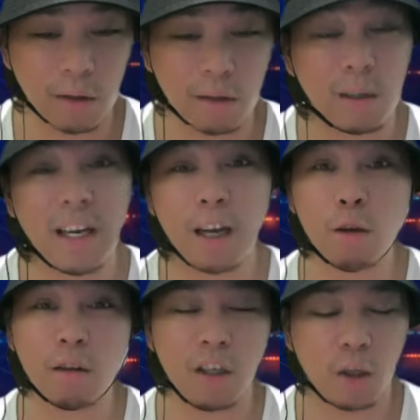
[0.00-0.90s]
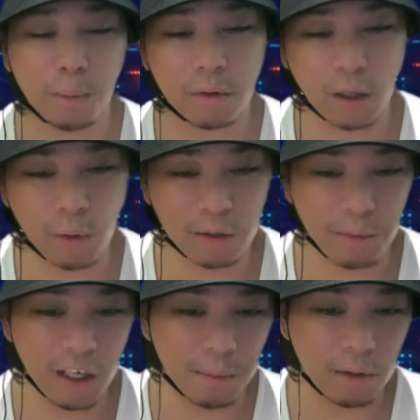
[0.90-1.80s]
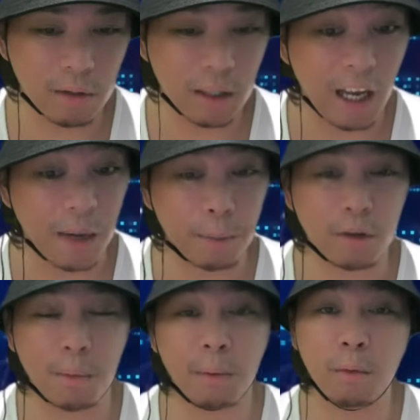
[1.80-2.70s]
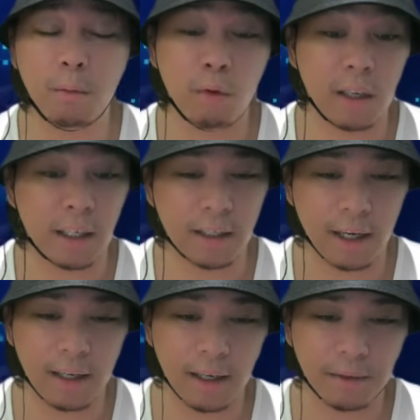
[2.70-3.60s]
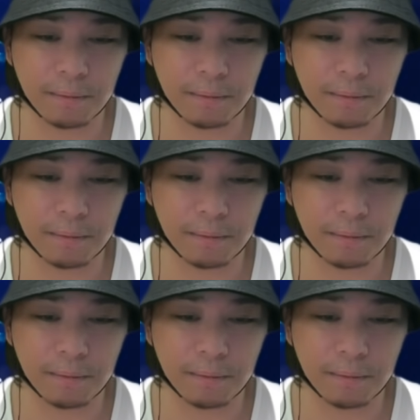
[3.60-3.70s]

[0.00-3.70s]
sigalot dito po sa West Philippines dahil po sa pamubuli ng China.